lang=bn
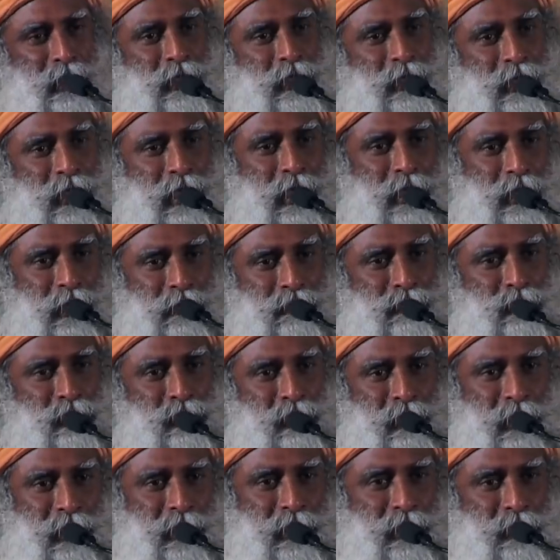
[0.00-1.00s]
ব্যবহারিক
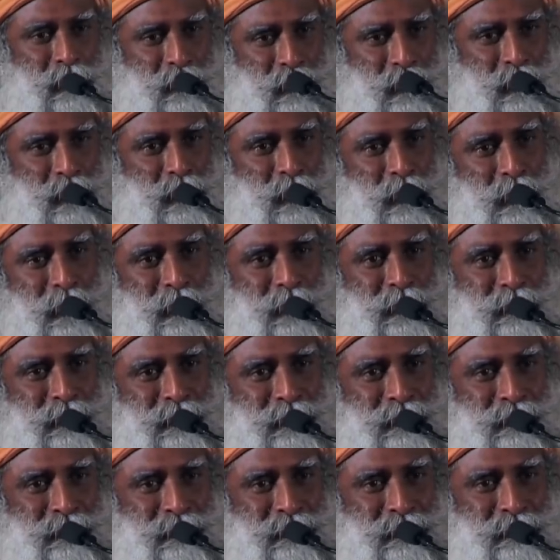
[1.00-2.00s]
সুবিধা এই সোল বা আত্মায়
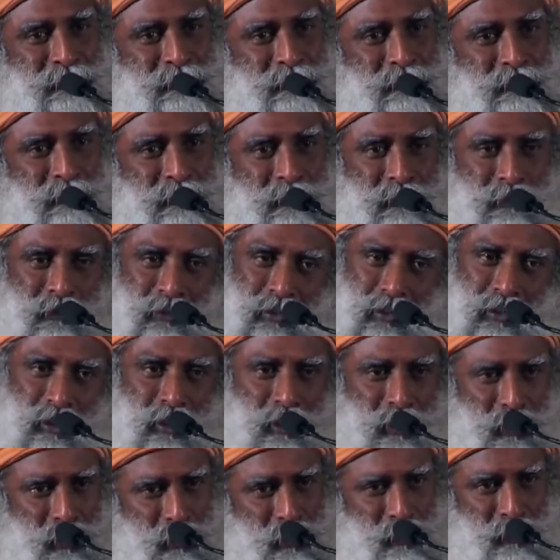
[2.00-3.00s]
ভরে দিয়েছেন
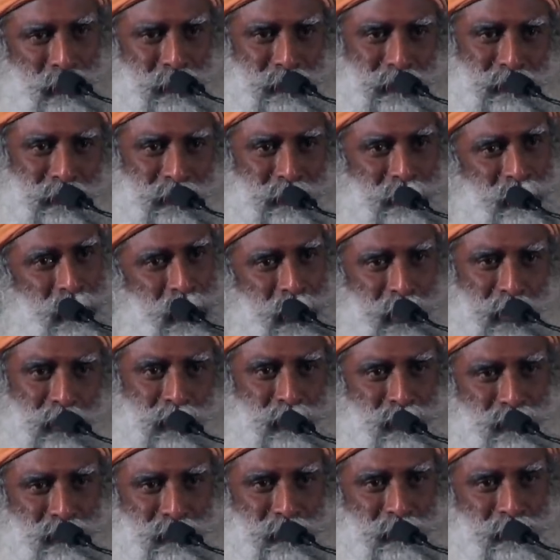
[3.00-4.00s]
জুতোর সোল দুটো
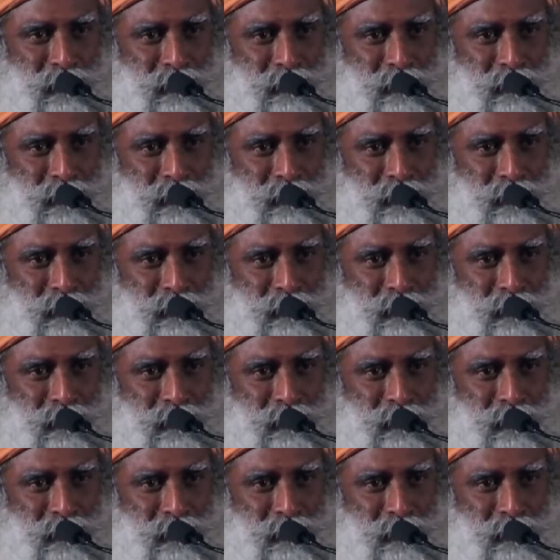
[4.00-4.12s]
কাজের